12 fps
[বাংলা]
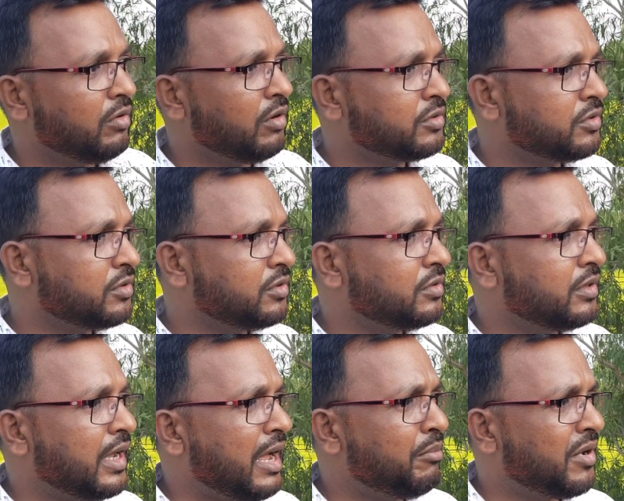অত্র
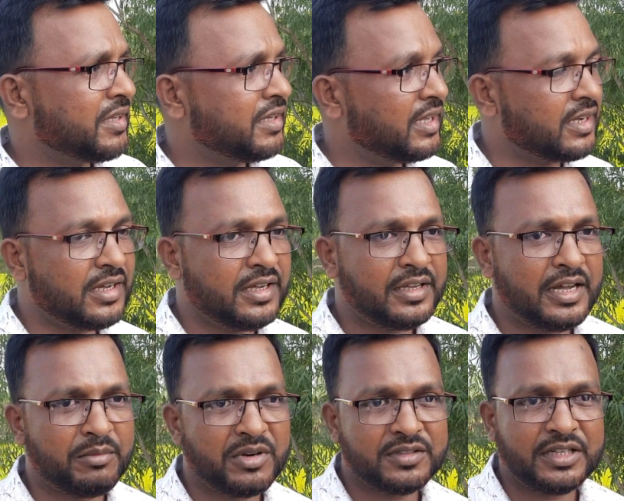আমবাড়ি এলাকায়
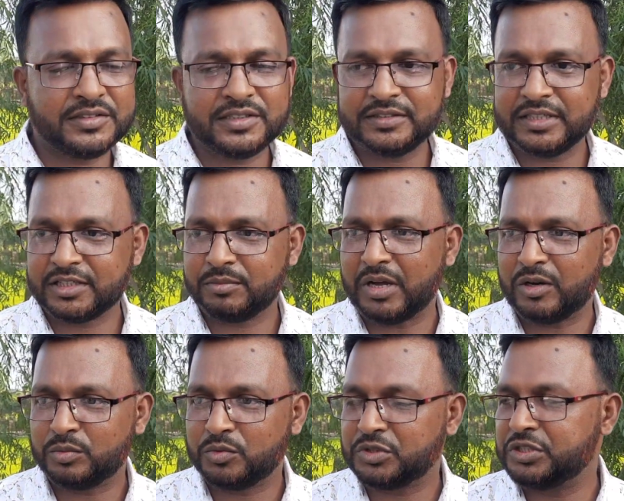আমরা চাচ্ছি যে একটা ভালো
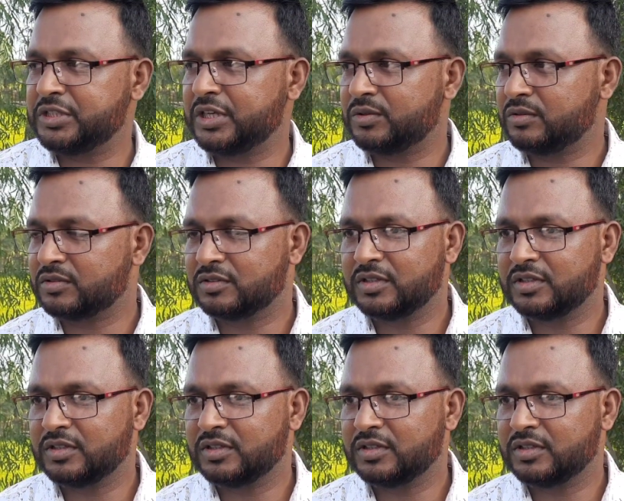প্রতিষ্ঠান হোক